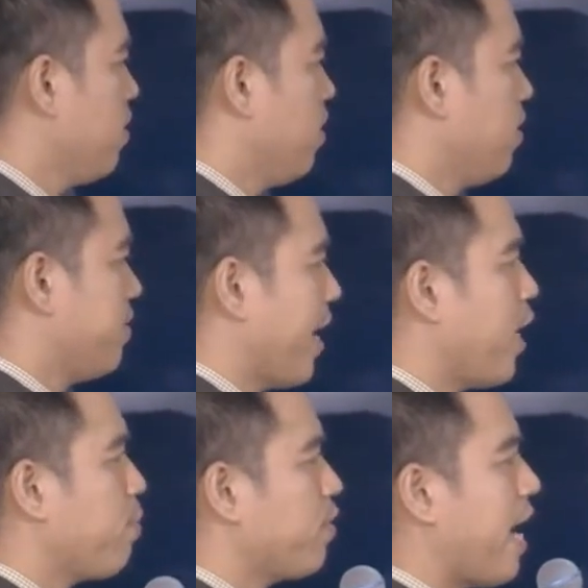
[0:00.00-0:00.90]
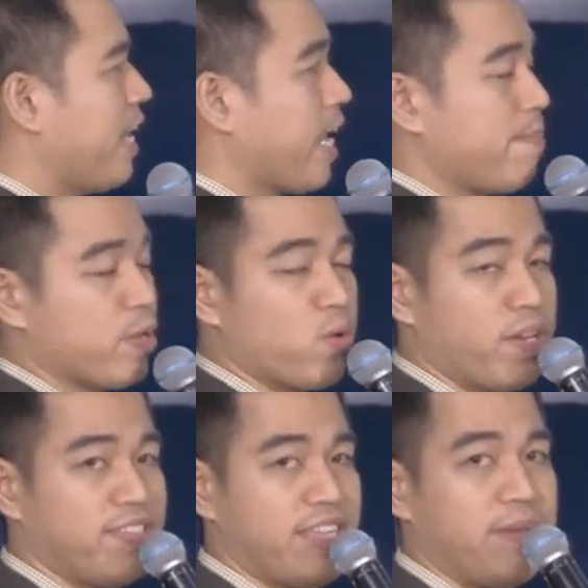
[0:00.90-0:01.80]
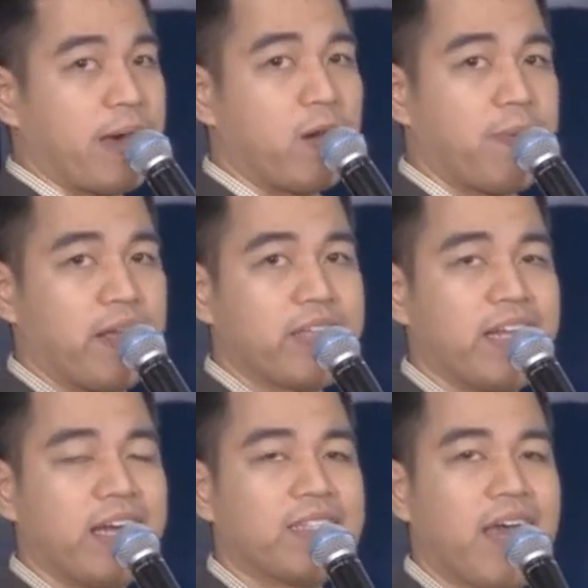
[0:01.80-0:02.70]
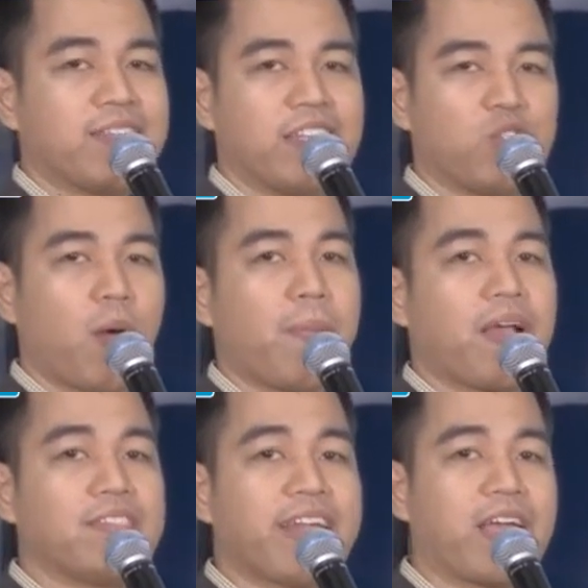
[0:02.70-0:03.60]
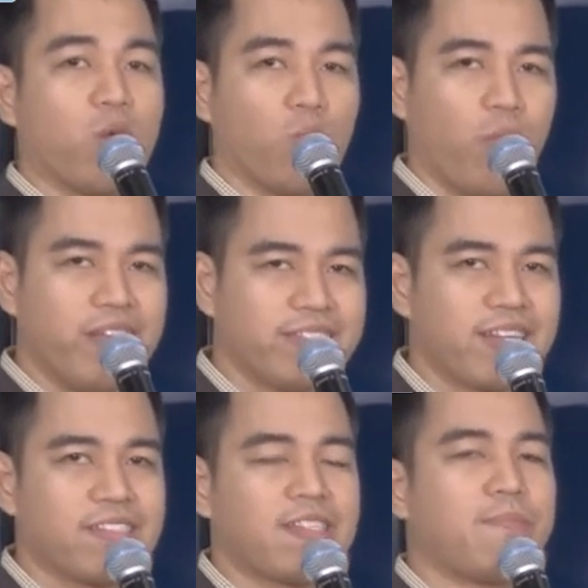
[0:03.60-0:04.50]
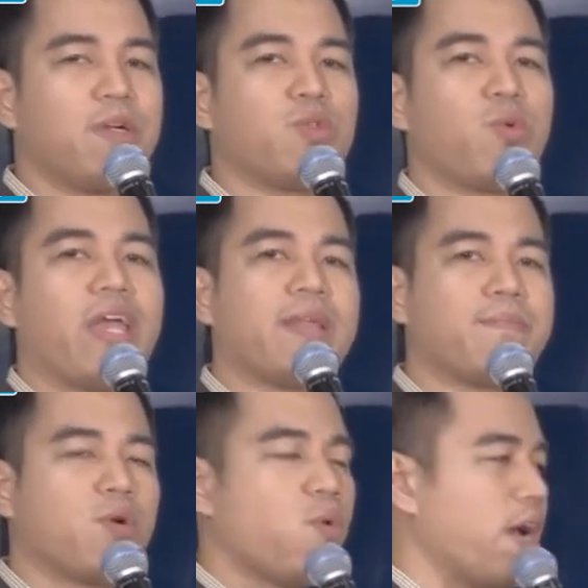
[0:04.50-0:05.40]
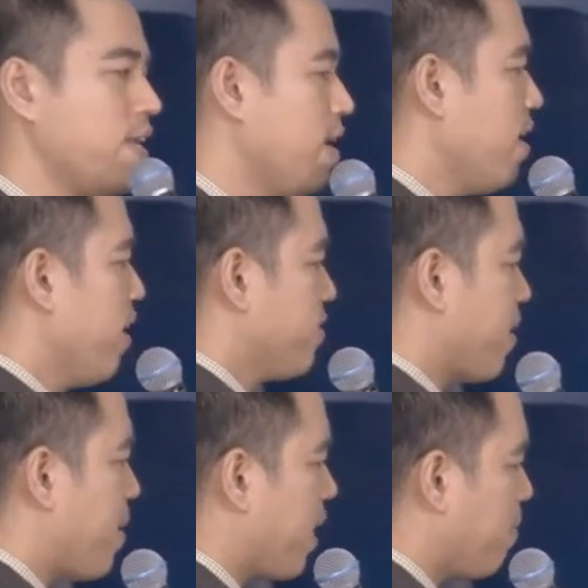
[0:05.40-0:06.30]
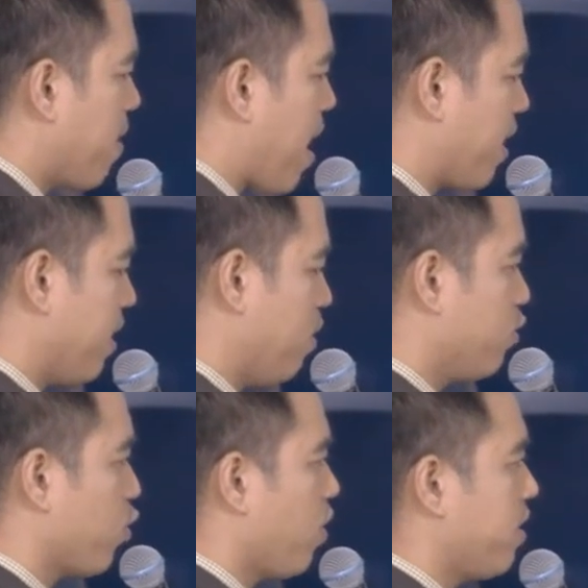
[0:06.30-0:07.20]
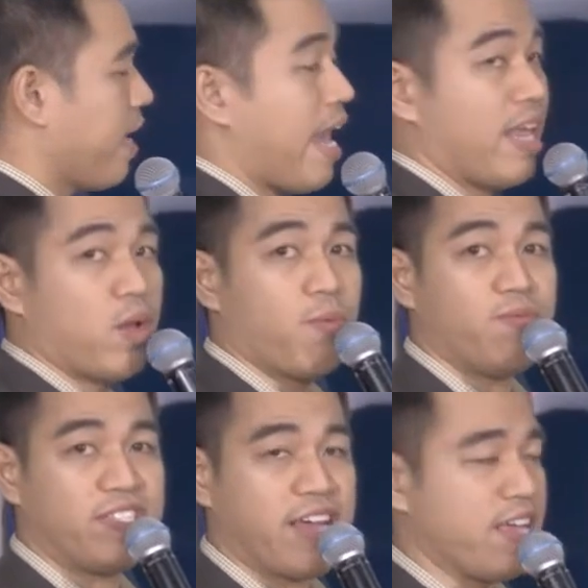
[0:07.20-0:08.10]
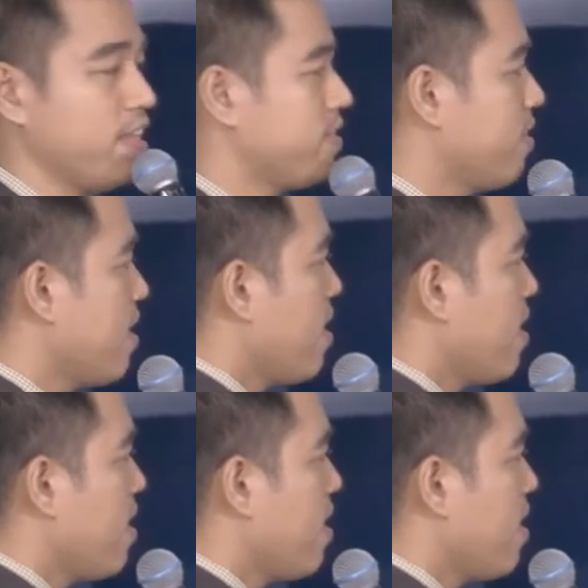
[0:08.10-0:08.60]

Sa ngayon po, dahil kay Bagyong Christine, meron pa rin tayong nakataas na tropical cyclone wind signals number 2 and number 1 sa malaking bahagi ng Luzon and Visayas.